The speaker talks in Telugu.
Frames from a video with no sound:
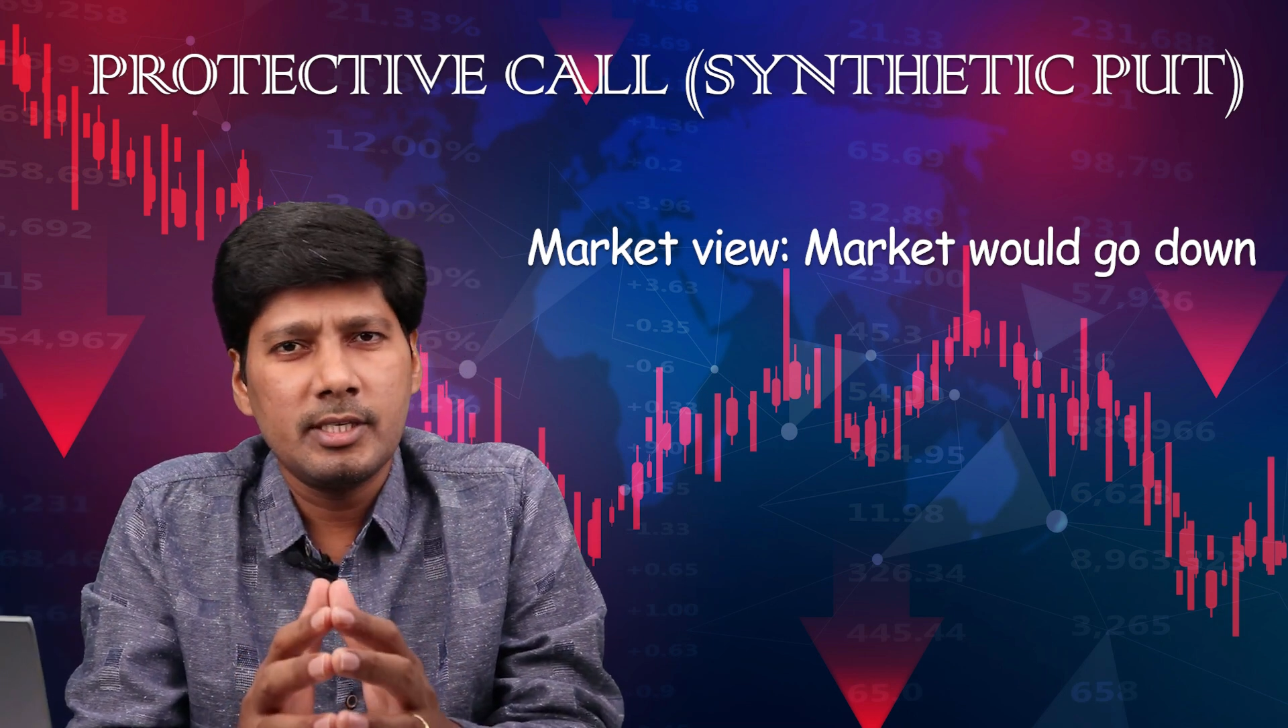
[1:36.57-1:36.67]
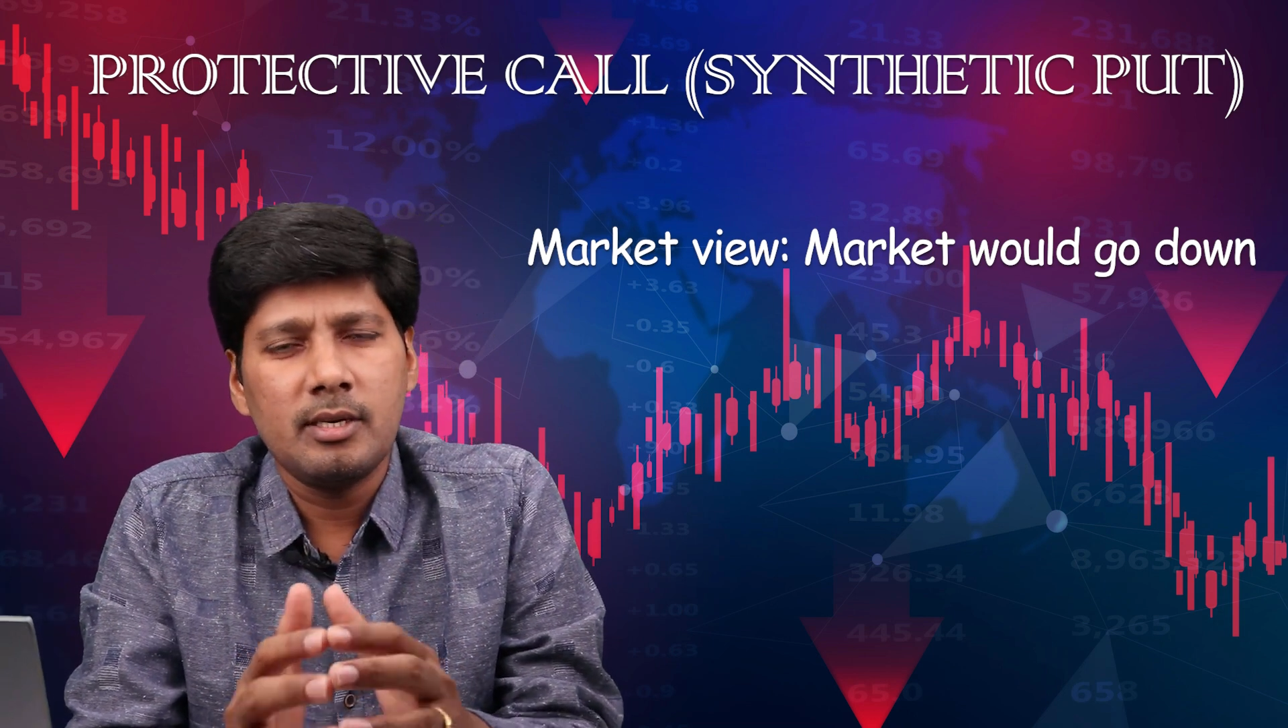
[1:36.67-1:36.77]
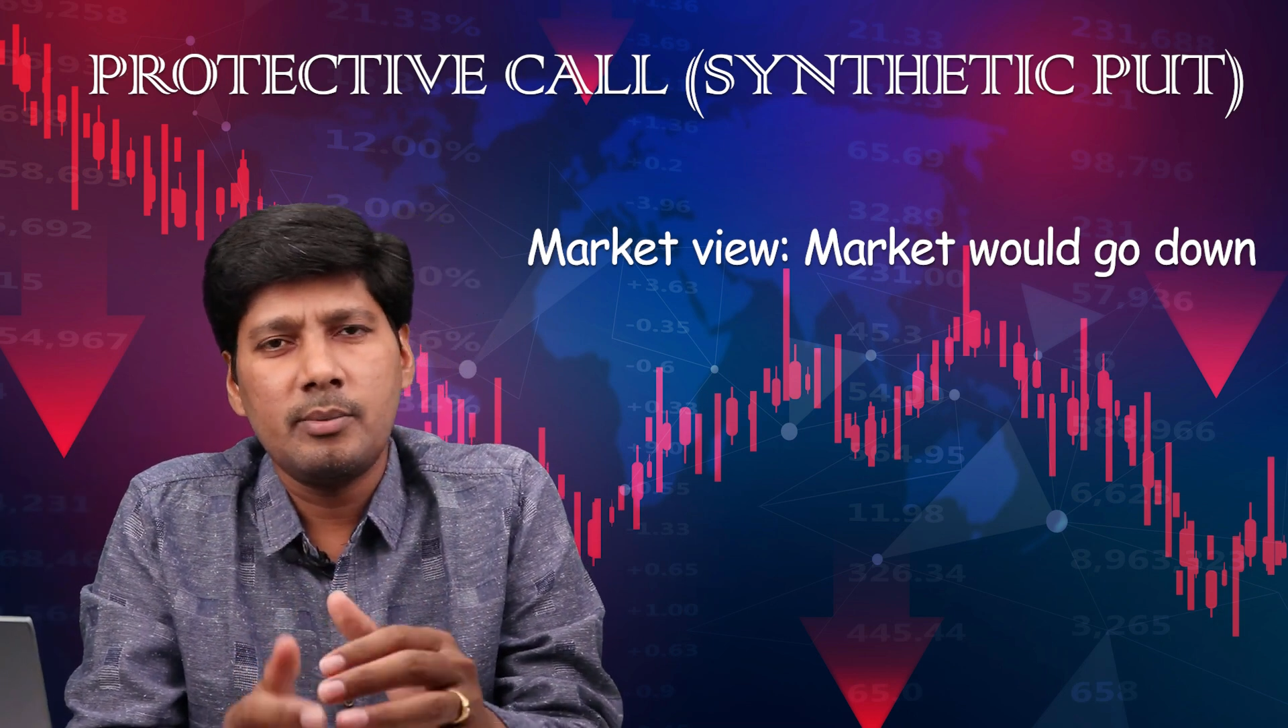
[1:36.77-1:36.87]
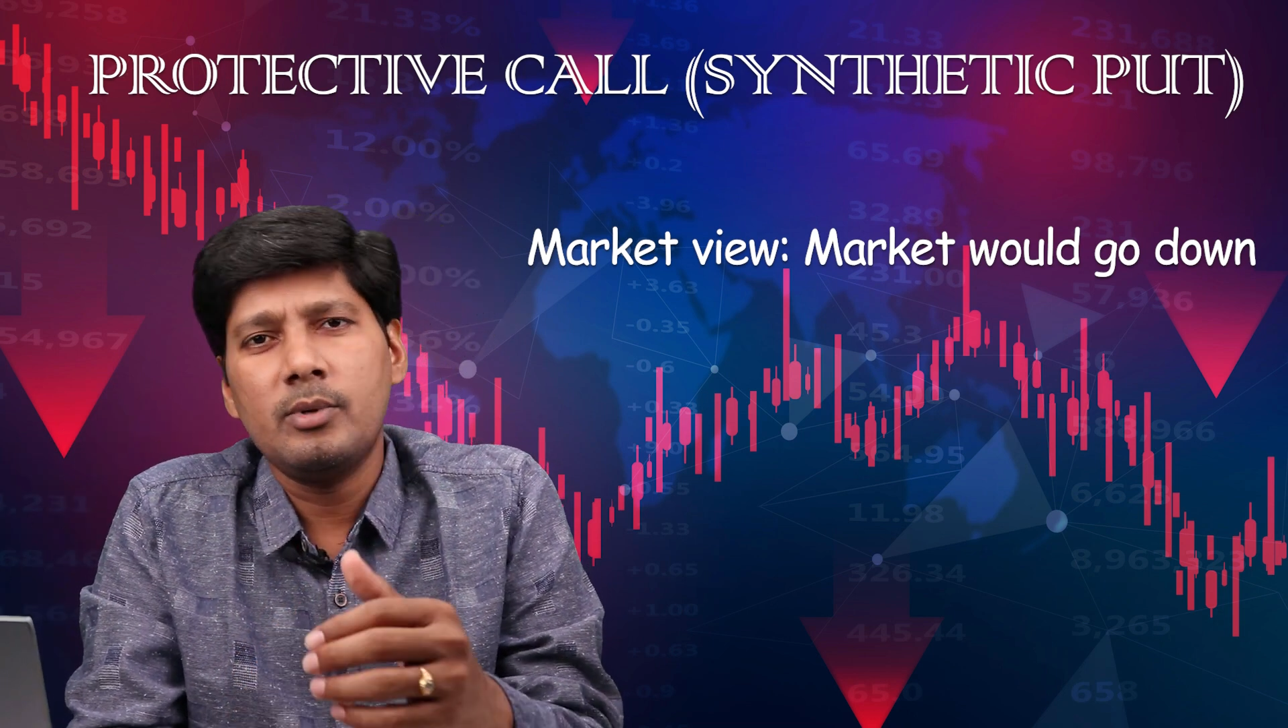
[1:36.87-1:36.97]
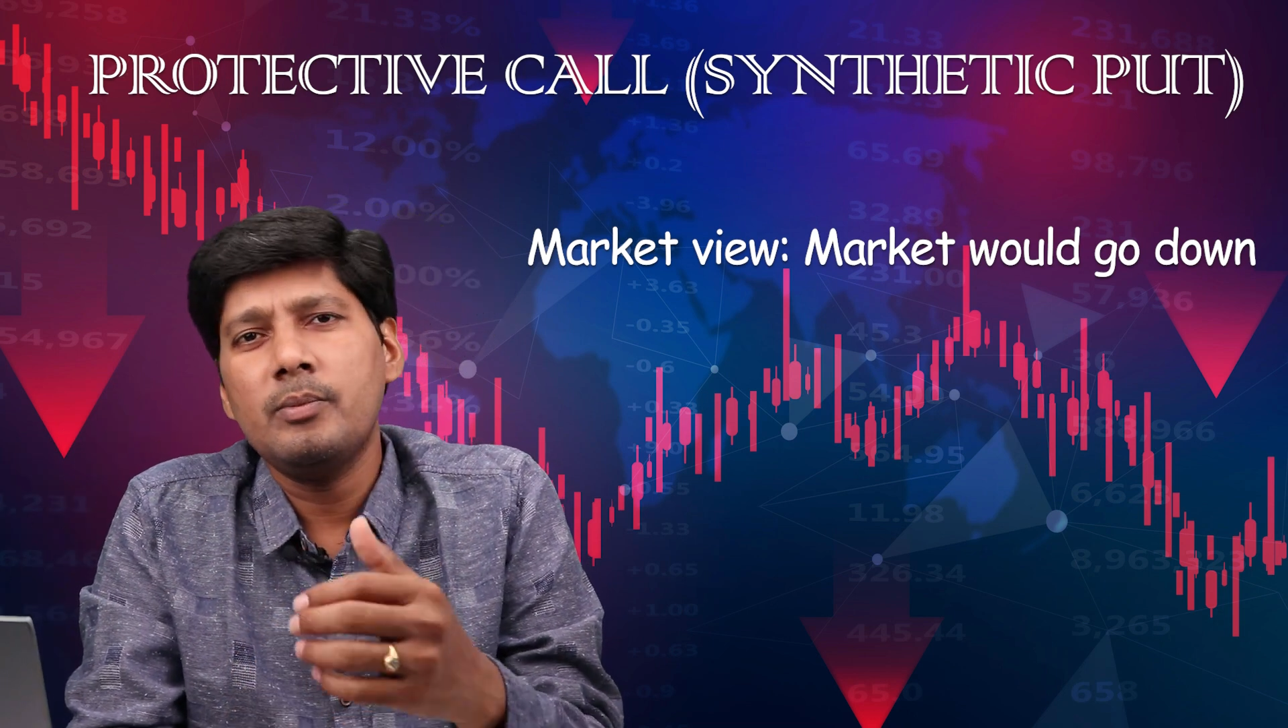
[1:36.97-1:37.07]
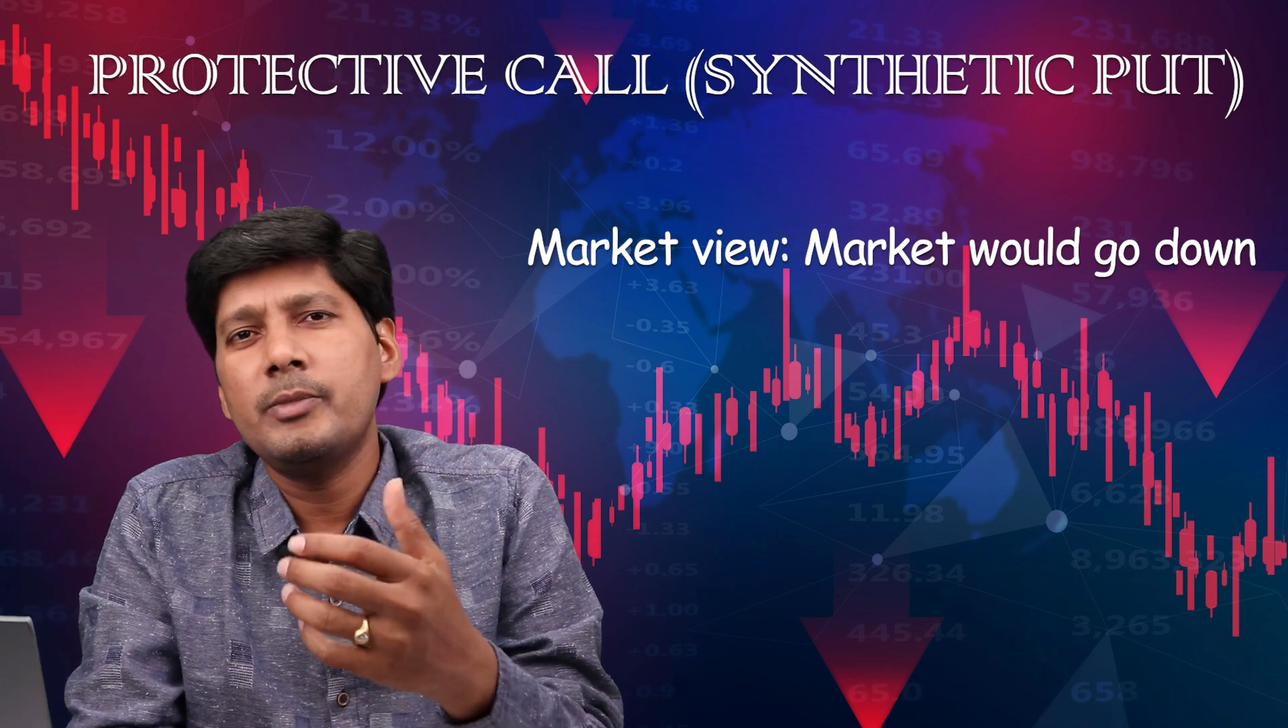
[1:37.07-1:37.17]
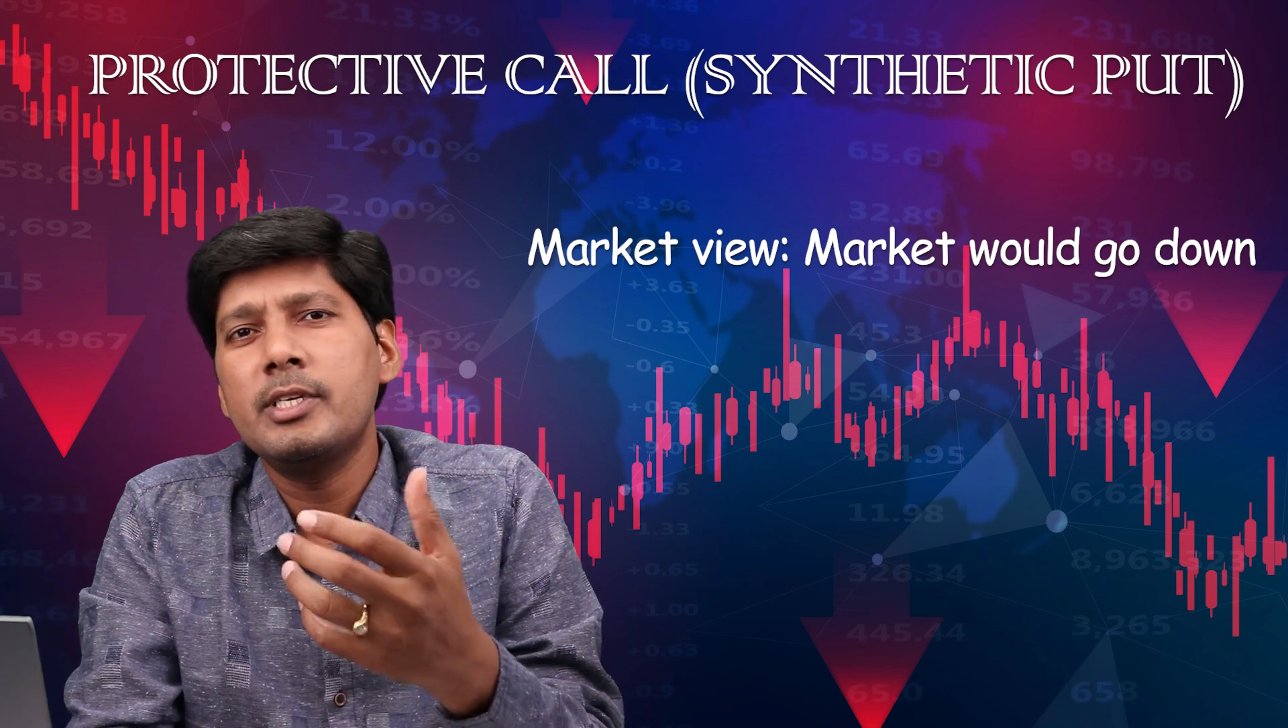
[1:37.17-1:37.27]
చేసినప్పుడు